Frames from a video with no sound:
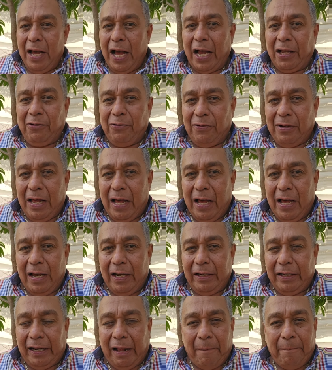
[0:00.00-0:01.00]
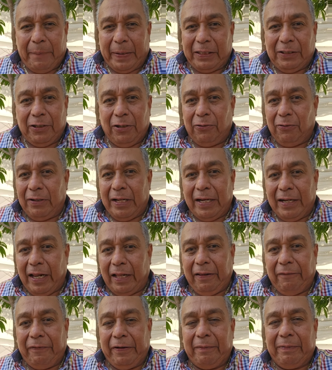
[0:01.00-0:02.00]
hay una gran pasión, una
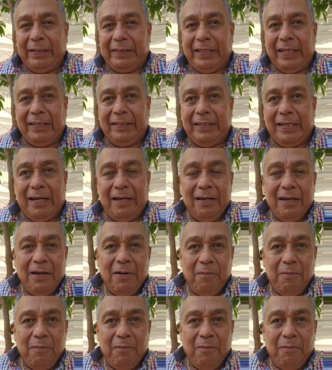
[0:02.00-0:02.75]
gran efervescencia